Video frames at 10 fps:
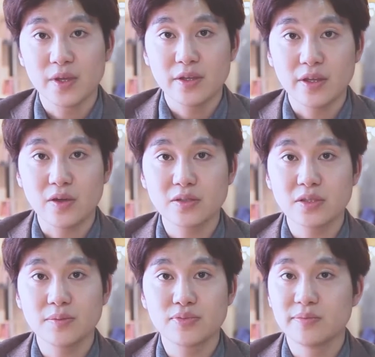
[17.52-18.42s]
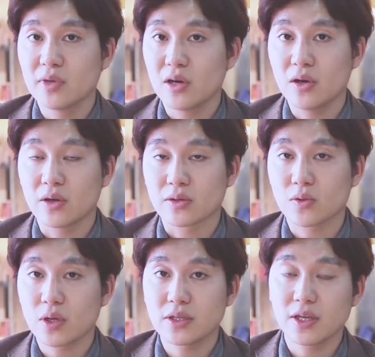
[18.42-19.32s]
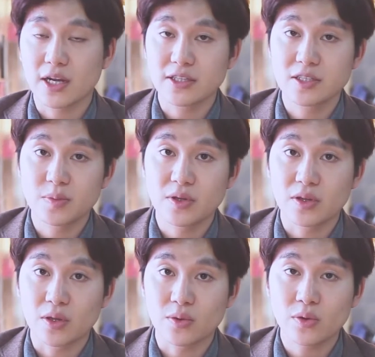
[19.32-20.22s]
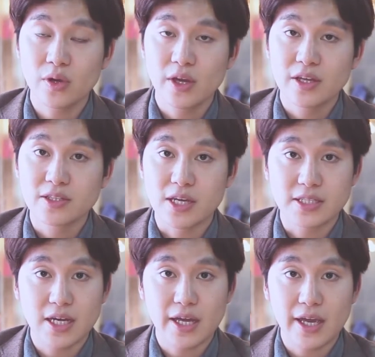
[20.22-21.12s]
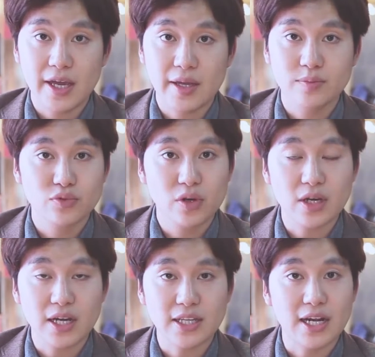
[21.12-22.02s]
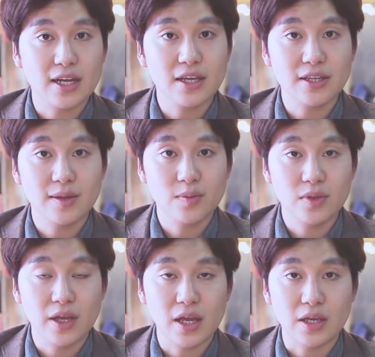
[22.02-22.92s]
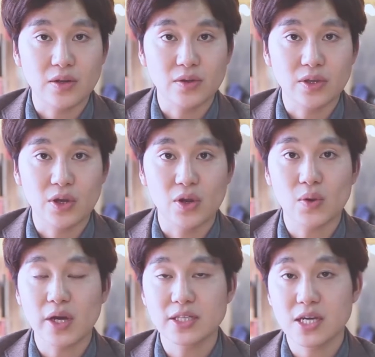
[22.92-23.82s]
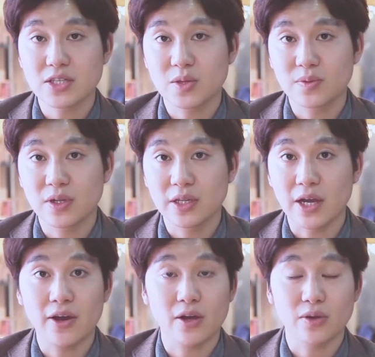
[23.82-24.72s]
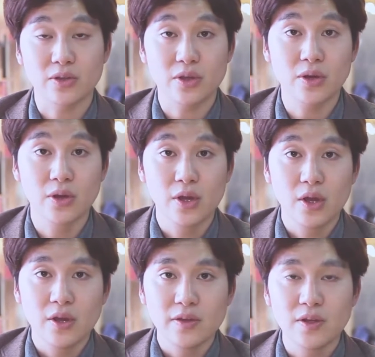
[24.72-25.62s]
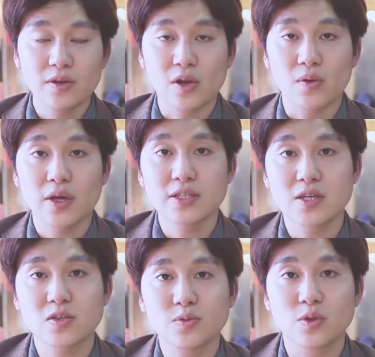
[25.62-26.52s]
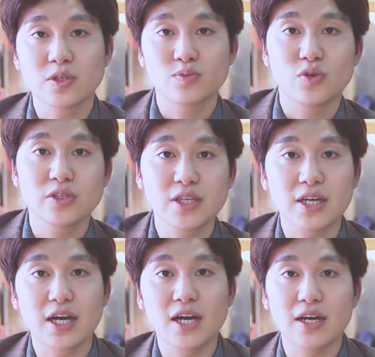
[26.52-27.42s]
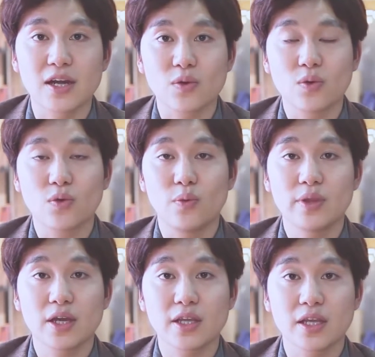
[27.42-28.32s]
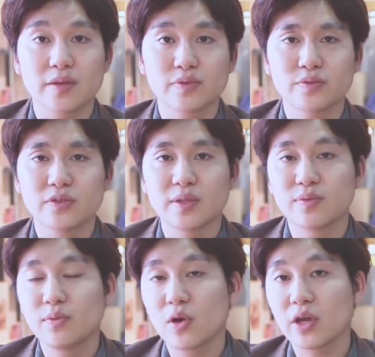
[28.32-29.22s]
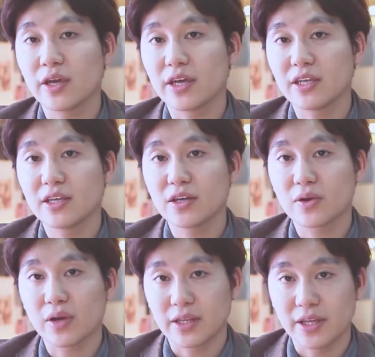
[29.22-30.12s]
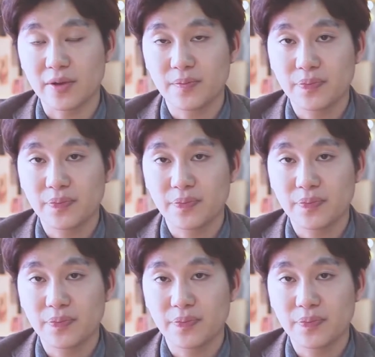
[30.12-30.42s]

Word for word: 이것은 분명 똑같은 가르침이라도 제자의 무언가가 달랐기 때문에 이런 결과의 차이점을 나왔거든요. 이런 결과의 차이점은 도대체 무엇일까라고 고민하게 되는 부분들이 분명히 있는 것 같아요.